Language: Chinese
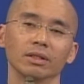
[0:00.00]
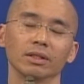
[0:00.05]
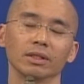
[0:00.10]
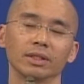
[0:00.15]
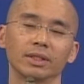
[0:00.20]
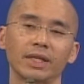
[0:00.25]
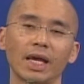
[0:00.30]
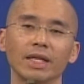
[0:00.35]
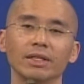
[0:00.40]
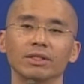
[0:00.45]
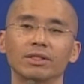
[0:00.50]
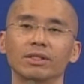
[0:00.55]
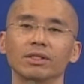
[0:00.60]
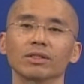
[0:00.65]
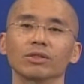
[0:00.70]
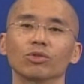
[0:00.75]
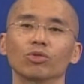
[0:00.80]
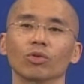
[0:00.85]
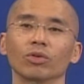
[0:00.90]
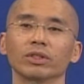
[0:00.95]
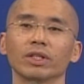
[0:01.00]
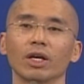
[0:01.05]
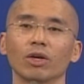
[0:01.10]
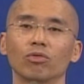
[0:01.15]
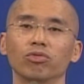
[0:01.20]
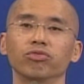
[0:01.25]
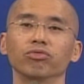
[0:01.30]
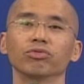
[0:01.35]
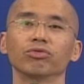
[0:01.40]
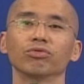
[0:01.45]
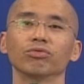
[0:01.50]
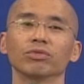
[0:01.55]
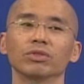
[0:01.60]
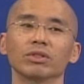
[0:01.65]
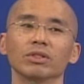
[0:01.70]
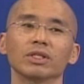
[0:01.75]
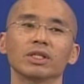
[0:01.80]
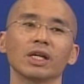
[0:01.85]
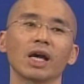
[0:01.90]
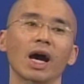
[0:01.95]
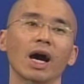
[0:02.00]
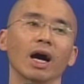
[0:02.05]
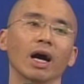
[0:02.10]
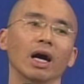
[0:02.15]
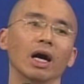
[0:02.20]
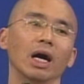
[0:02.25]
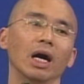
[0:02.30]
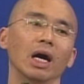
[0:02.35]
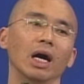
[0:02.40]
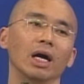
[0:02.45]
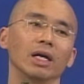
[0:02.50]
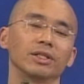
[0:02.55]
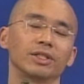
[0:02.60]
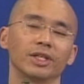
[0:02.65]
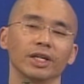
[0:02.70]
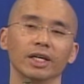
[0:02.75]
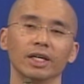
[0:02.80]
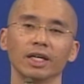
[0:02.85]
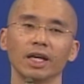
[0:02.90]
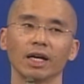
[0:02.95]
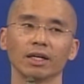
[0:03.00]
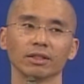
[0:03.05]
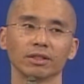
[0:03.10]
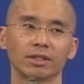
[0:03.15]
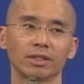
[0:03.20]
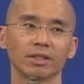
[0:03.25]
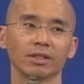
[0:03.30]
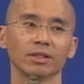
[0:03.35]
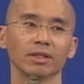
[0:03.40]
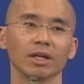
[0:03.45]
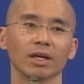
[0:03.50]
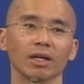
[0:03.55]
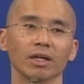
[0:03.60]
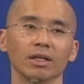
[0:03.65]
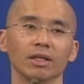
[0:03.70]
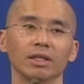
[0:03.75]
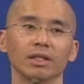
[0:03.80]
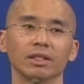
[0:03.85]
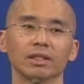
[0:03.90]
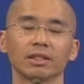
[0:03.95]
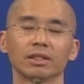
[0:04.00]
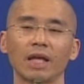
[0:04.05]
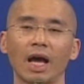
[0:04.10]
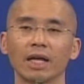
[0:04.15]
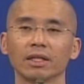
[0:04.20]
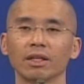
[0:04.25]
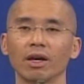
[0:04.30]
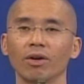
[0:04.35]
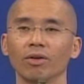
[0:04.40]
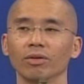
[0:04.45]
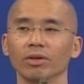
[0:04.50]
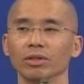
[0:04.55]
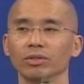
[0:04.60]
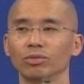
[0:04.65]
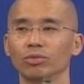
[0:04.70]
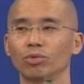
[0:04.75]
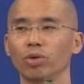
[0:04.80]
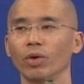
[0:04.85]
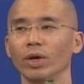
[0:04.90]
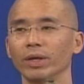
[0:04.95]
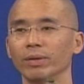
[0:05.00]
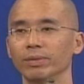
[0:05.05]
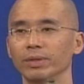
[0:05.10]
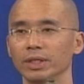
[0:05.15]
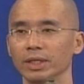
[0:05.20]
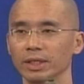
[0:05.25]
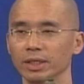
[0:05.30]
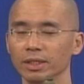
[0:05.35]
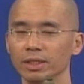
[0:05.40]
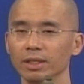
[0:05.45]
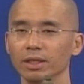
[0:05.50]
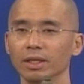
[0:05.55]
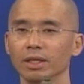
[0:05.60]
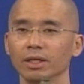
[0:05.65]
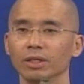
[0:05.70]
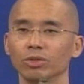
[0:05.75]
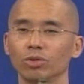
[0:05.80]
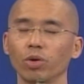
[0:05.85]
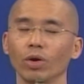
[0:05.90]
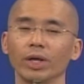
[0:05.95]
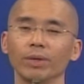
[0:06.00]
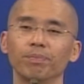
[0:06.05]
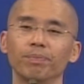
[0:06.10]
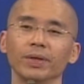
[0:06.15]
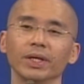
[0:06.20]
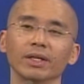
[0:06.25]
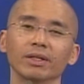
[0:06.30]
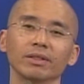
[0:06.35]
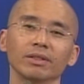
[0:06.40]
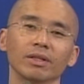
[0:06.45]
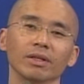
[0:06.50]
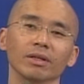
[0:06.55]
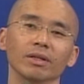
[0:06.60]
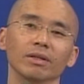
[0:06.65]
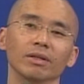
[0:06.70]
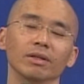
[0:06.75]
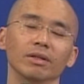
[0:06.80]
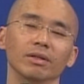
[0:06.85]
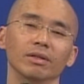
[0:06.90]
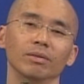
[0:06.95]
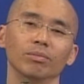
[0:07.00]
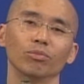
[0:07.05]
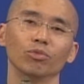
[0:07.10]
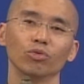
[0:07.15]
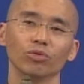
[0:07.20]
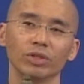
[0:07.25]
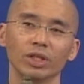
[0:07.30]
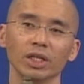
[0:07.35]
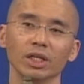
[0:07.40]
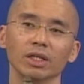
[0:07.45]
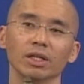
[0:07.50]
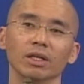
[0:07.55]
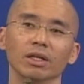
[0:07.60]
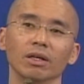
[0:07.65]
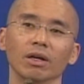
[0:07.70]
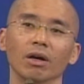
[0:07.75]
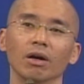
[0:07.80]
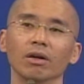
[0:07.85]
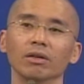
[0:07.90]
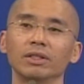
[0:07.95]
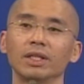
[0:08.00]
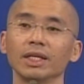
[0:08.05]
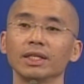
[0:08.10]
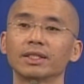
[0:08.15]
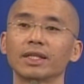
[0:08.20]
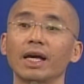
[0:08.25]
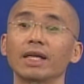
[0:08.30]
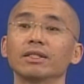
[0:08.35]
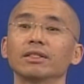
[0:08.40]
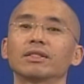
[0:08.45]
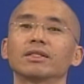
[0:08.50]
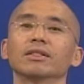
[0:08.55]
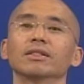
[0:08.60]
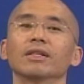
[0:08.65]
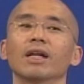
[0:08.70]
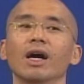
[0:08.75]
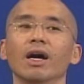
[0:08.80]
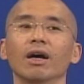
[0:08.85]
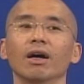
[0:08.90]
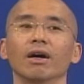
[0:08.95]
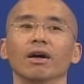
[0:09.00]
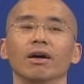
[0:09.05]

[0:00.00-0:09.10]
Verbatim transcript: 三次坐在枯树之下，前两次呢达到了退敌、退兵的目的，而第三次呢，